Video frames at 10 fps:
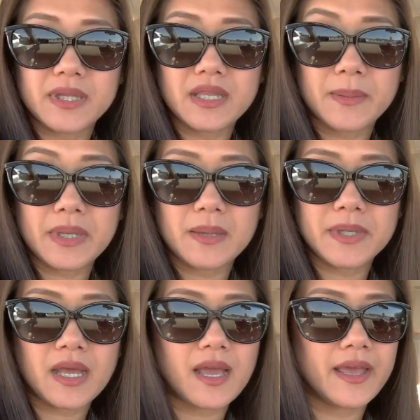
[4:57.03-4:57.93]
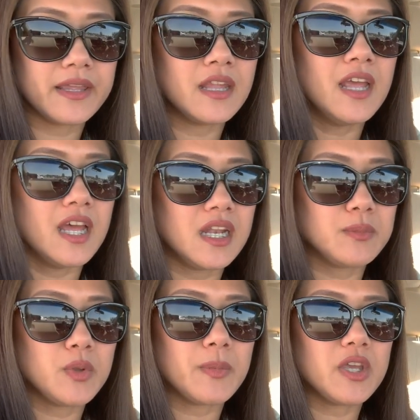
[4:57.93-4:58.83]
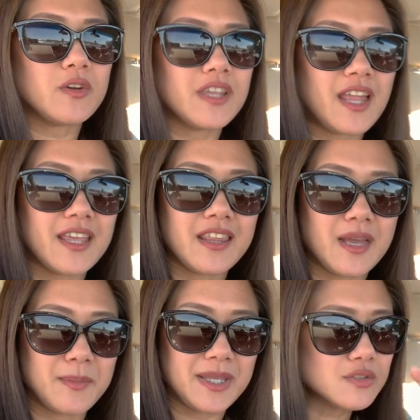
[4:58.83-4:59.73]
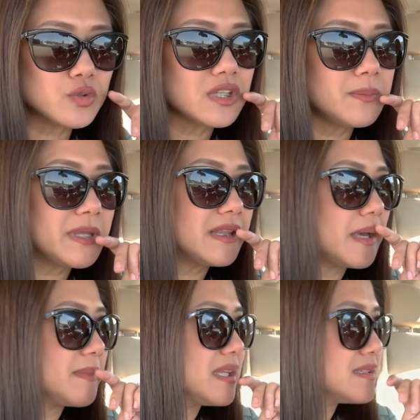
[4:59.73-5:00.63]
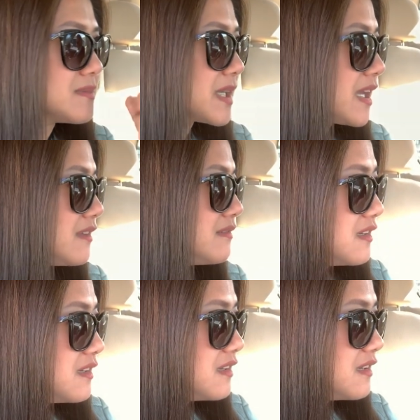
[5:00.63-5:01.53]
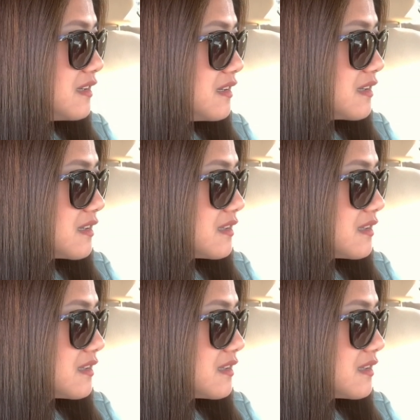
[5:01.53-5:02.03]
Ang dami namin nakain. Alam nyo ba yung kinain namin? Total bill namin is magkano? 9